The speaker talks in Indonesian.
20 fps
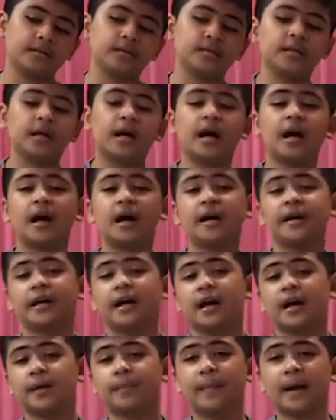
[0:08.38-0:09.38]
Ya
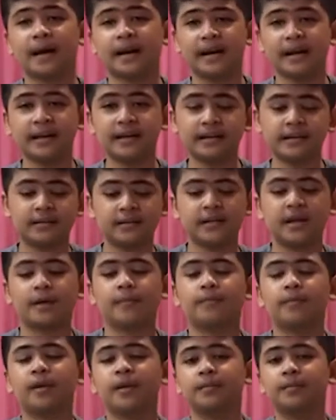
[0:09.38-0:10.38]
yang kemarin
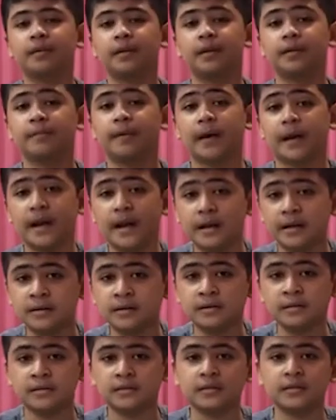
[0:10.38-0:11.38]
Yang beli-beli
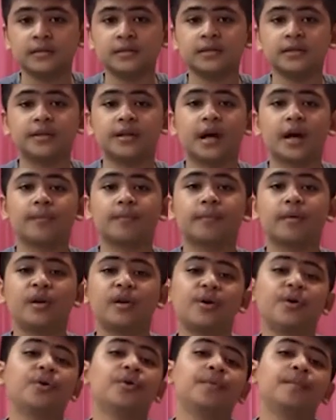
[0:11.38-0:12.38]
barang Yang
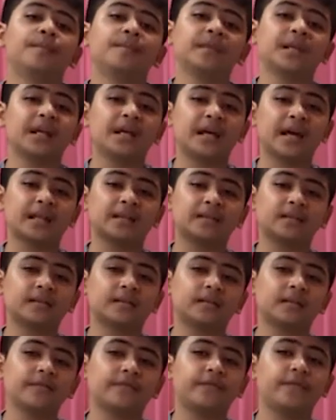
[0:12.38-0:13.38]
belum lihat
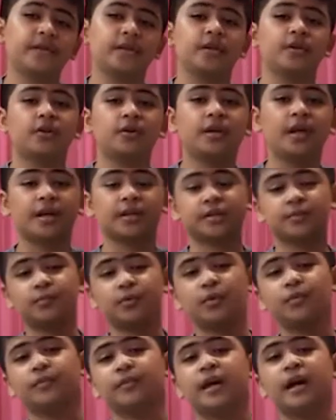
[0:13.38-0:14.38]
video yang
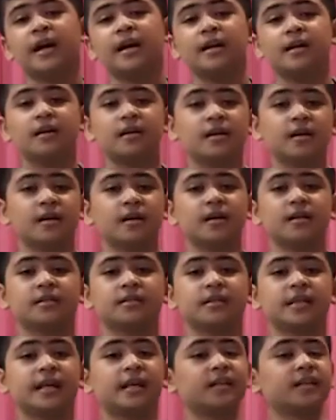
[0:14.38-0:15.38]
sebelumnya
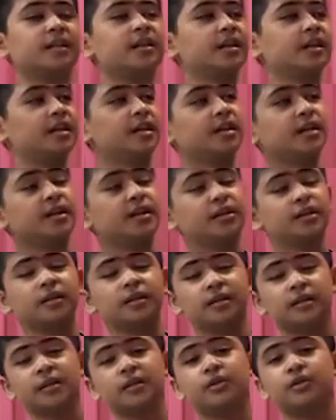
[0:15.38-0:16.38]
Cek di
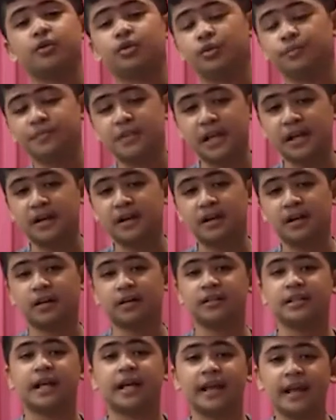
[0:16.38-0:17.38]
Youtube
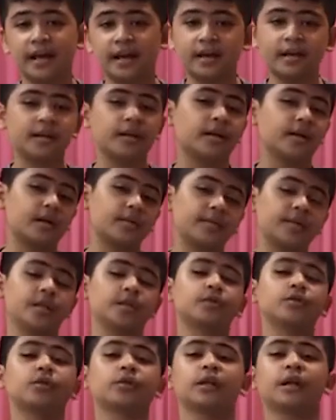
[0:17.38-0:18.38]
channel saya Yang namanya
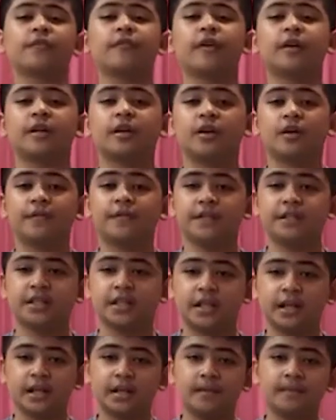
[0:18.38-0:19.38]
Sultan Fadil
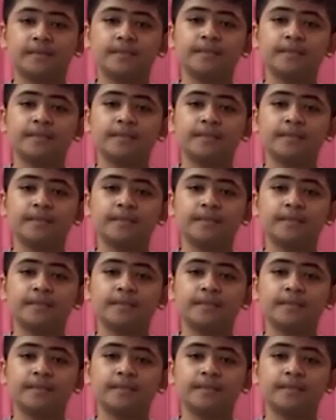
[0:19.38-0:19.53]
Official